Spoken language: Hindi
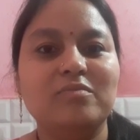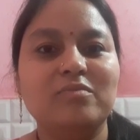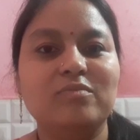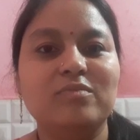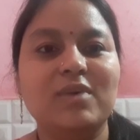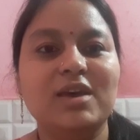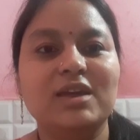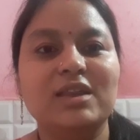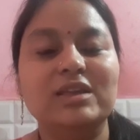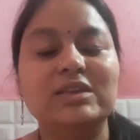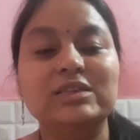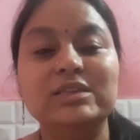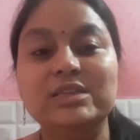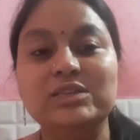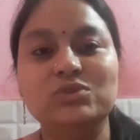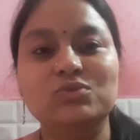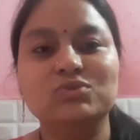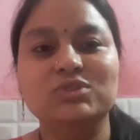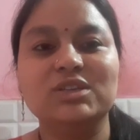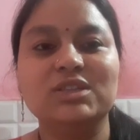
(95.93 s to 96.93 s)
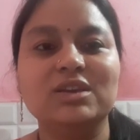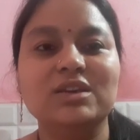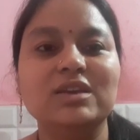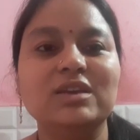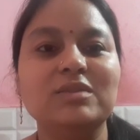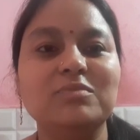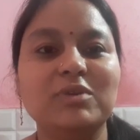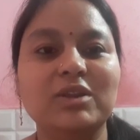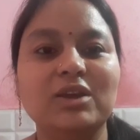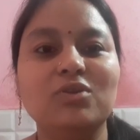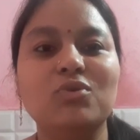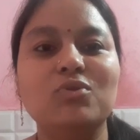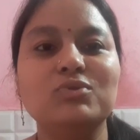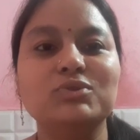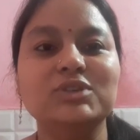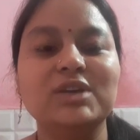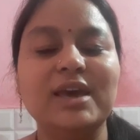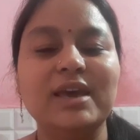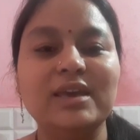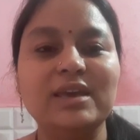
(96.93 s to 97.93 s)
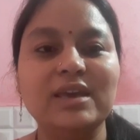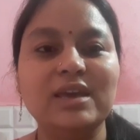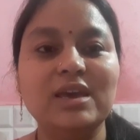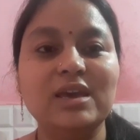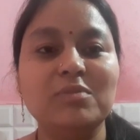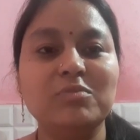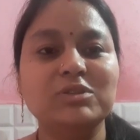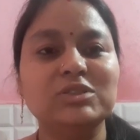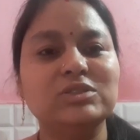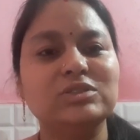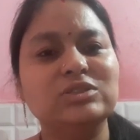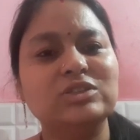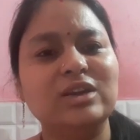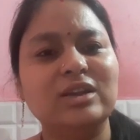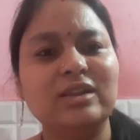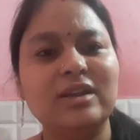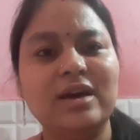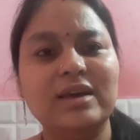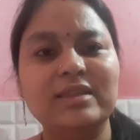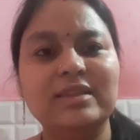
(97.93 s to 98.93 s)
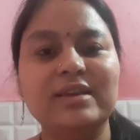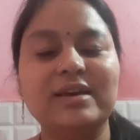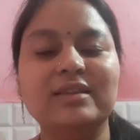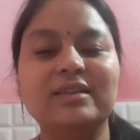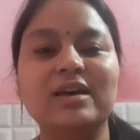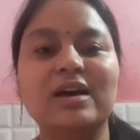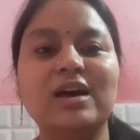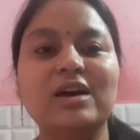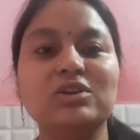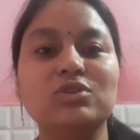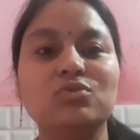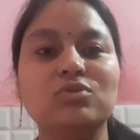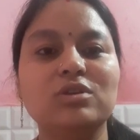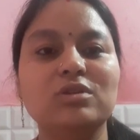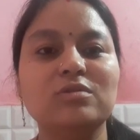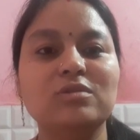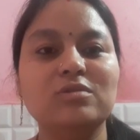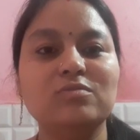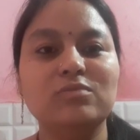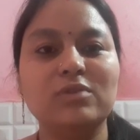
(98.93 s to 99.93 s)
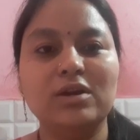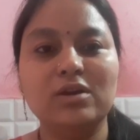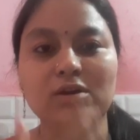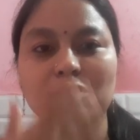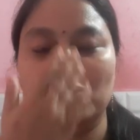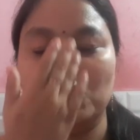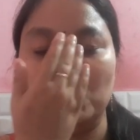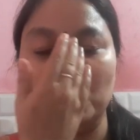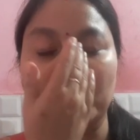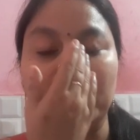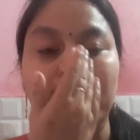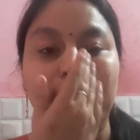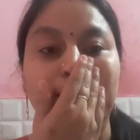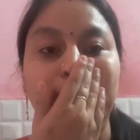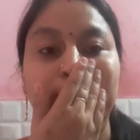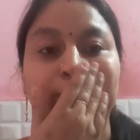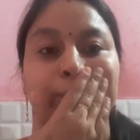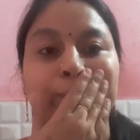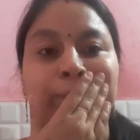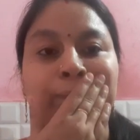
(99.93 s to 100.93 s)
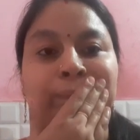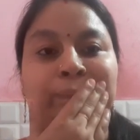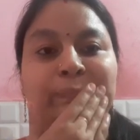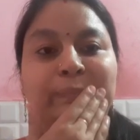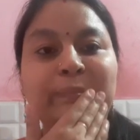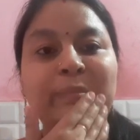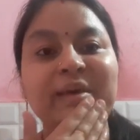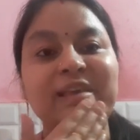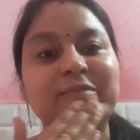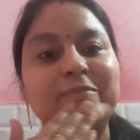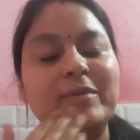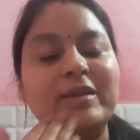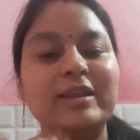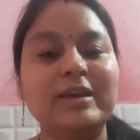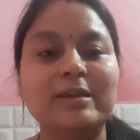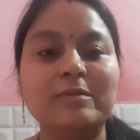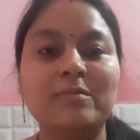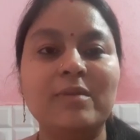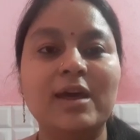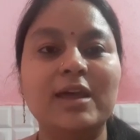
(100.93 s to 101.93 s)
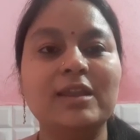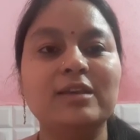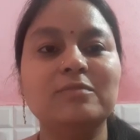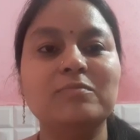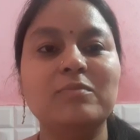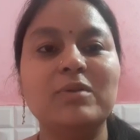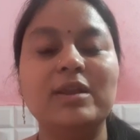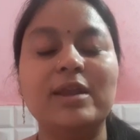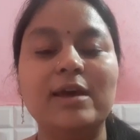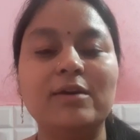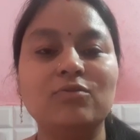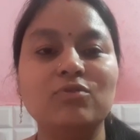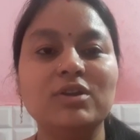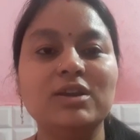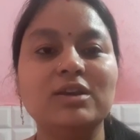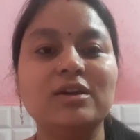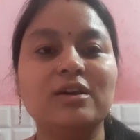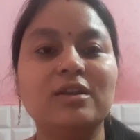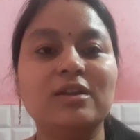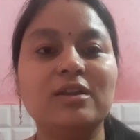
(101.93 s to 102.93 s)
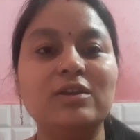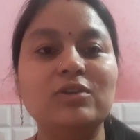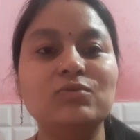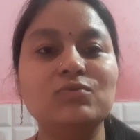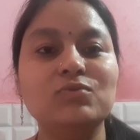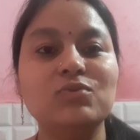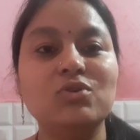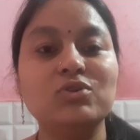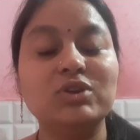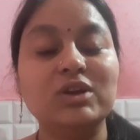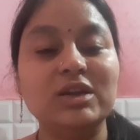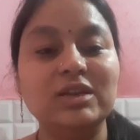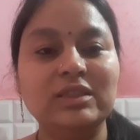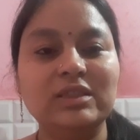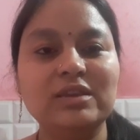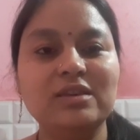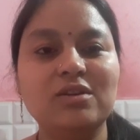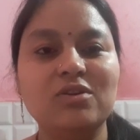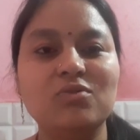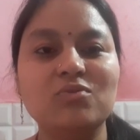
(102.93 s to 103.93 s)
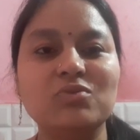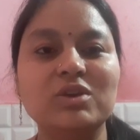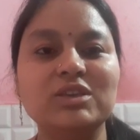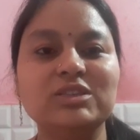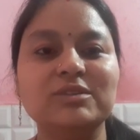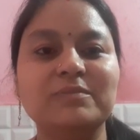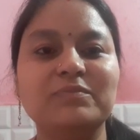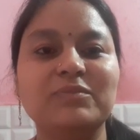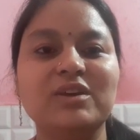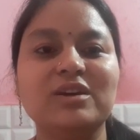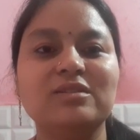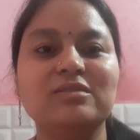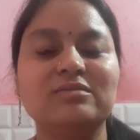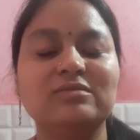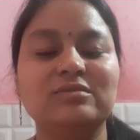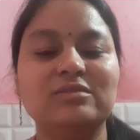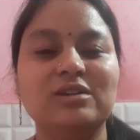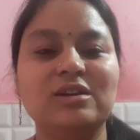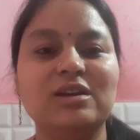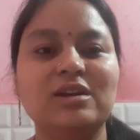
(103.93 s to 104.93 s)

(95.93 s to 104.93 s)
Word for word: मैंने नहीं सोचा था कि ये मेरे हो जाएंगे बस चला दिया था क्योंकि मेरे को क्या है मैं इस पर लेकिन मेहनत मैं रेगुलर कर रही हूँ और करती रहूँगी जब तक